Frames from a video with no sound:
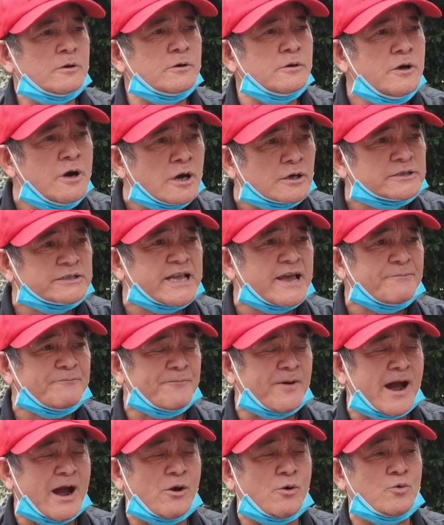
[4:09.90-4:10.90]
được xếp
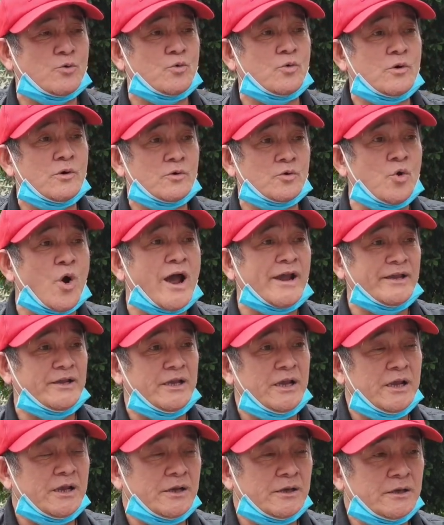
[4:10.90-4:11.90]
vào loại
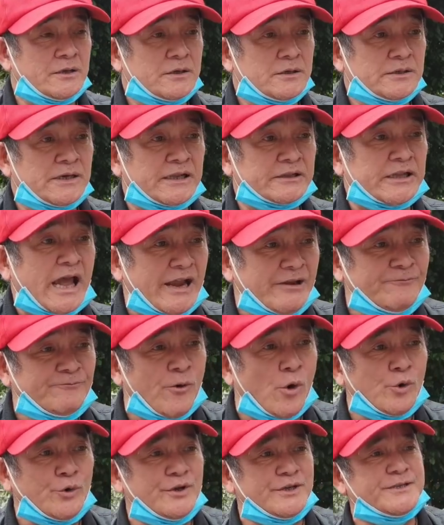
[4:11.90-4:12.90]
là
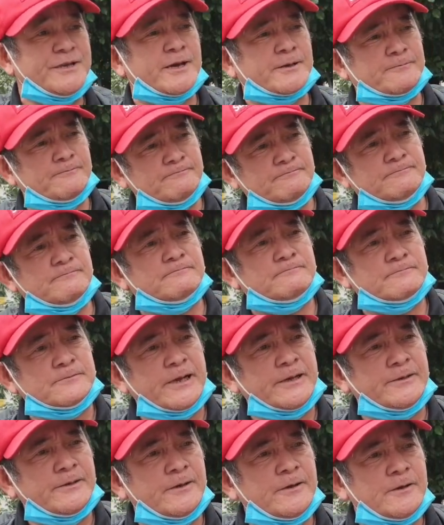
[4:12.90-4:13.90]
thành phố hủy diệt.
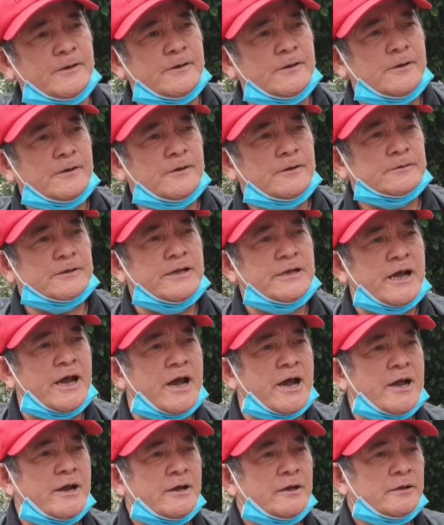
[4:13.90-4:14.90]
Đấy, Đấy
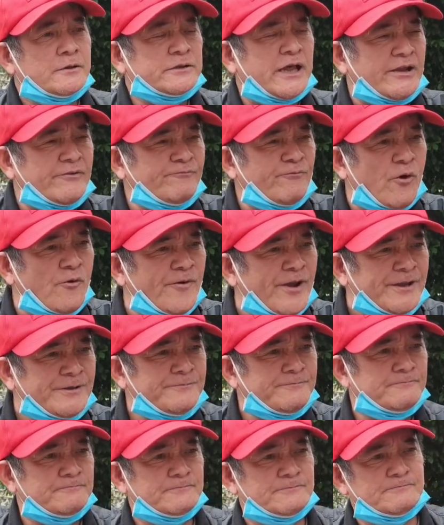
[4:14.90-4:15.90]
là thành phố
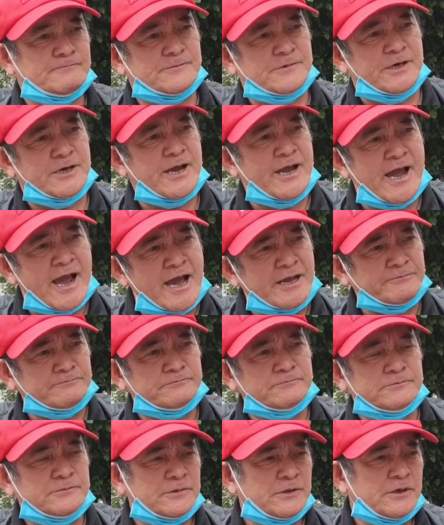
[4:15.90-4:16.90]
Vinh ở Nghệ
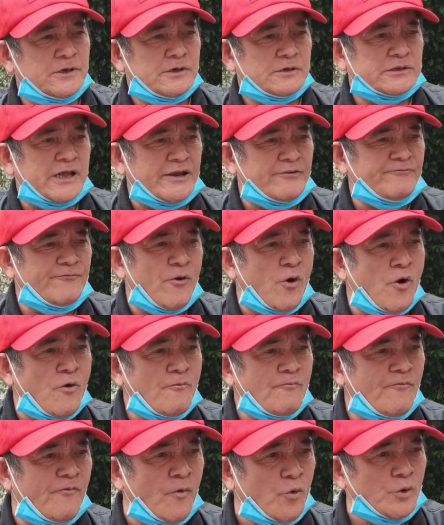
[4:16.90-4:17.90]
An, thành
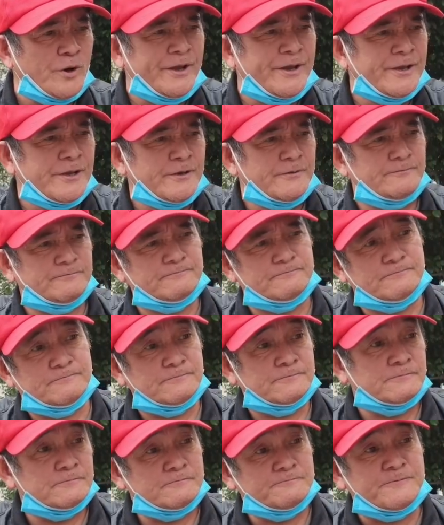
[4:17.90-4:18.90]
phố Phủ Lý
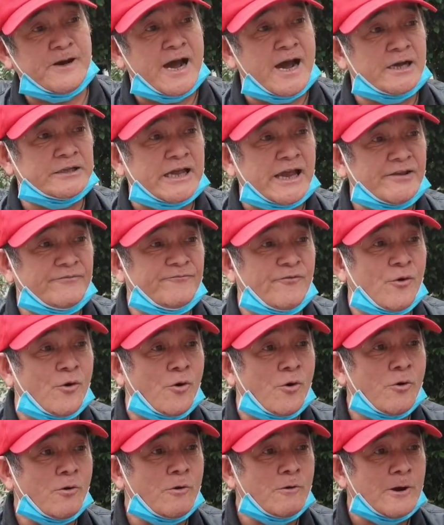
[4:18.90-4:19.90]
và thành
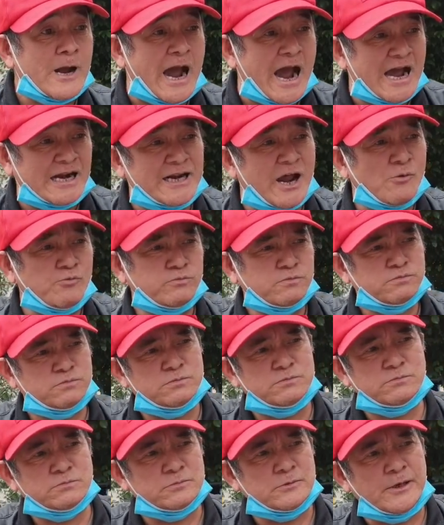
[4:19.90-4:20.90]
phố Hạ Long.
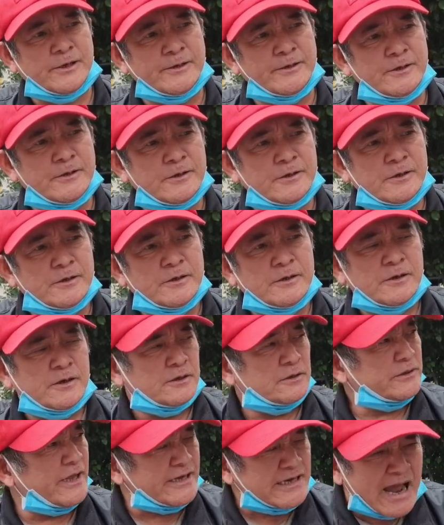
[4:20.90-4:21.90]
Đấy.
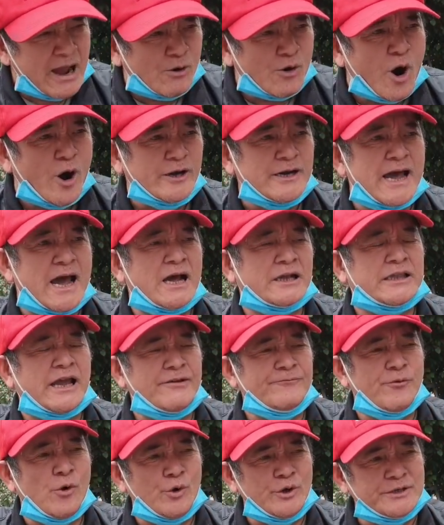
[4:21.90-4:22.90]
Thế nào gọi là
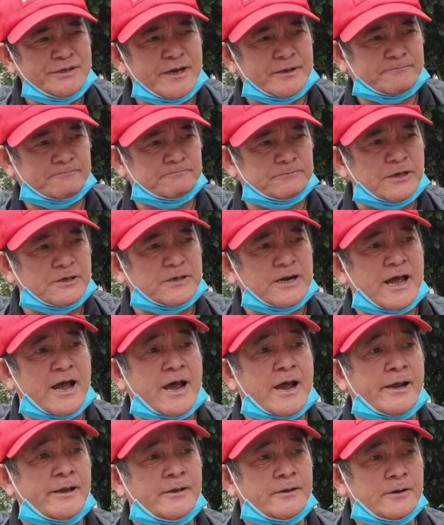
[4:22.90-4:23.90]
thành phố hủy diệt? Tức
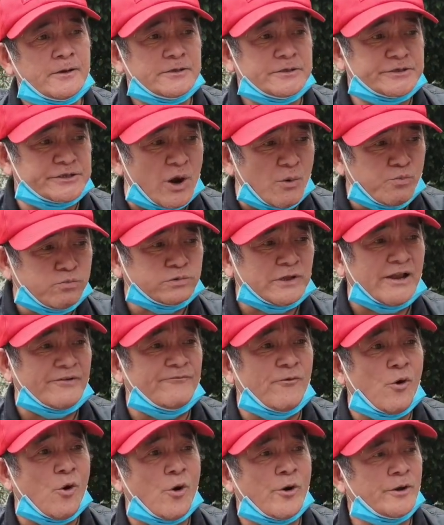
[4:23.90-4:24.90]
là ấy, trong
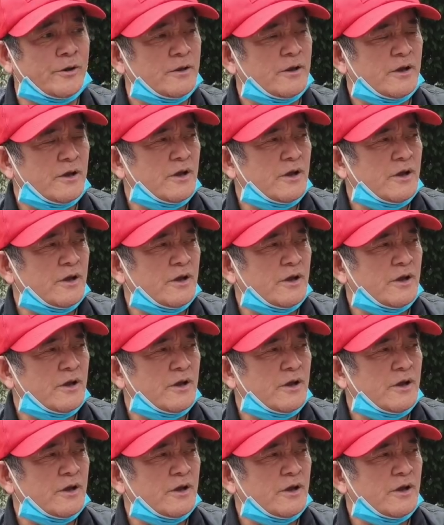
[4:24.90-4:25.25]
thành phố ấy,